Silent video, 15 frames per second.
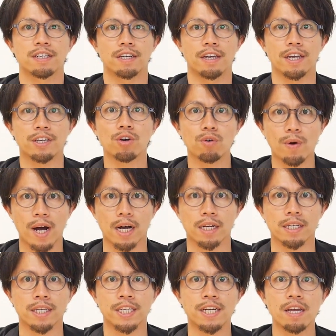えー、今日は
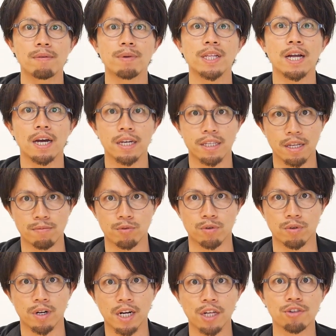きれいめなアイテム、
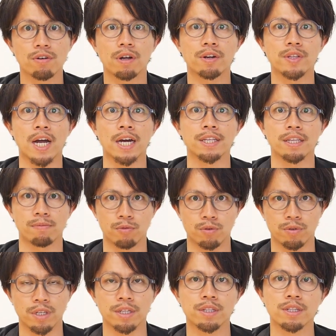カジュアルな
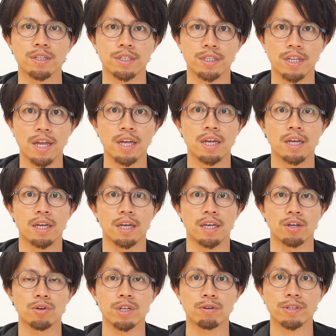アイテムについて、えー、
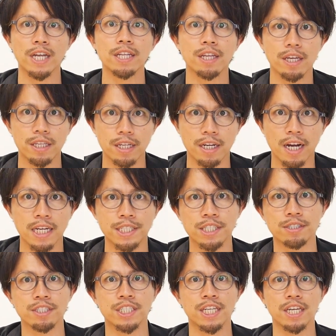より具体的に解
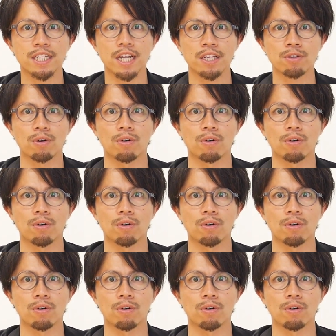説していきたいと